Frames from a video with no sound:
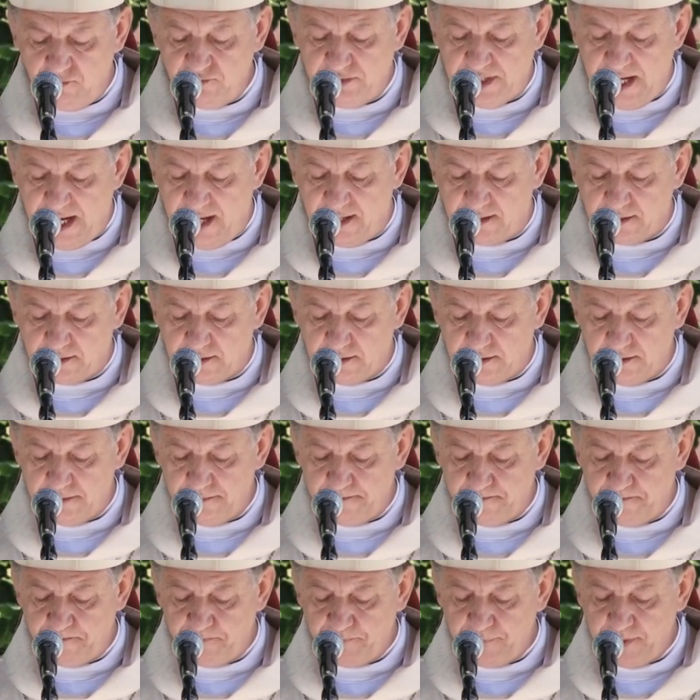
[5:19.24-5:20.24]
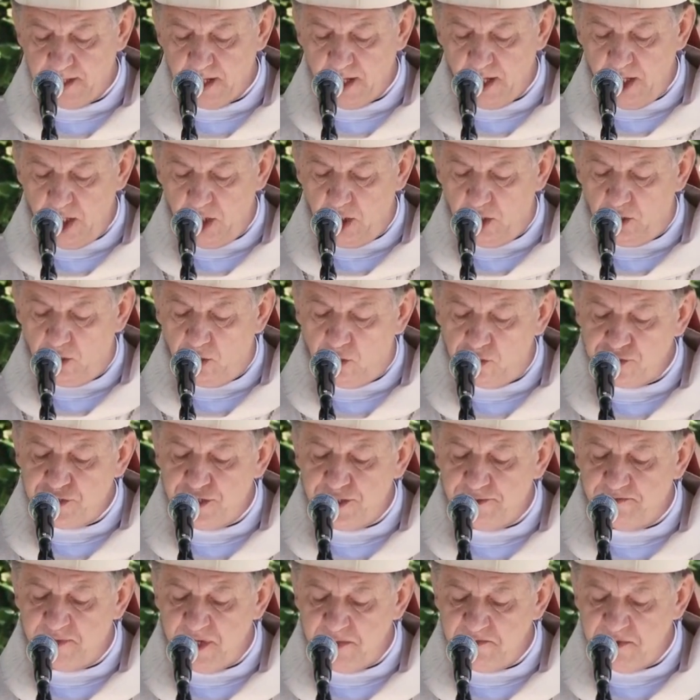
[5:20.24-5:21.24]
tak:
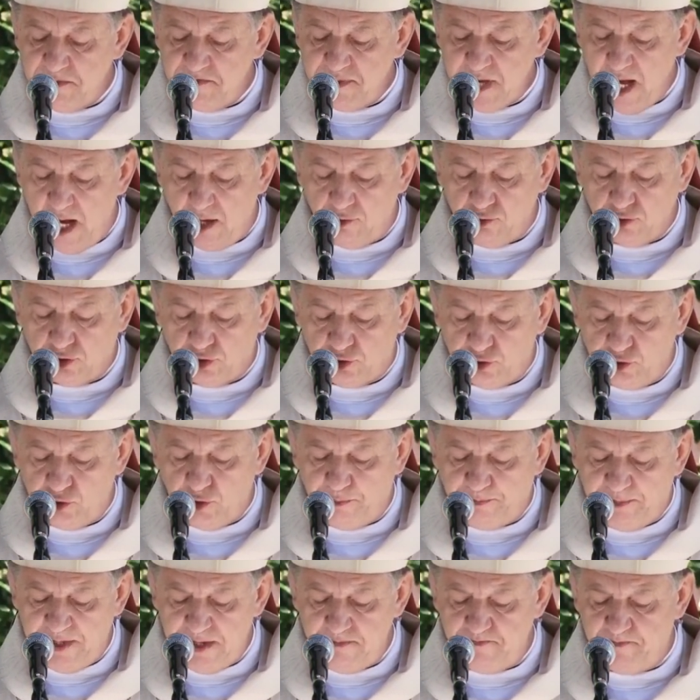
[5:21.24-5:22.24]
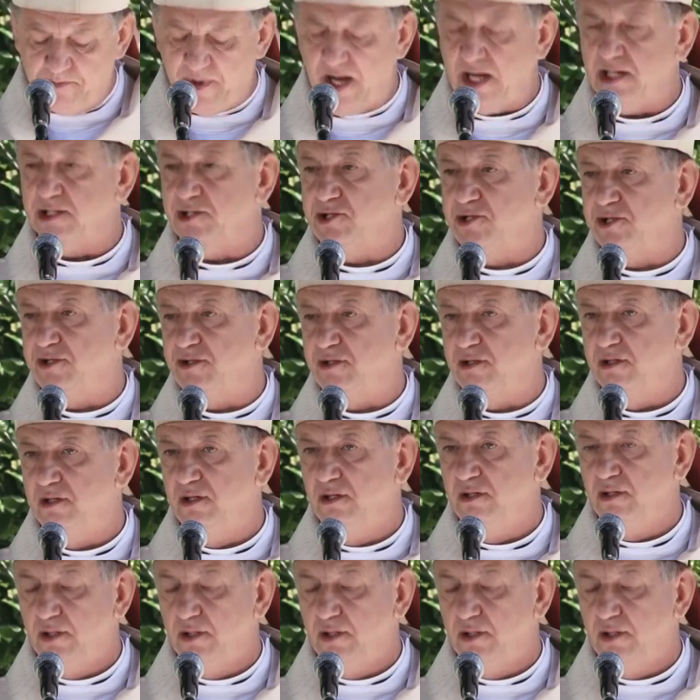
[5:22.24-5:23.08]
Choćbym miał trupem paść,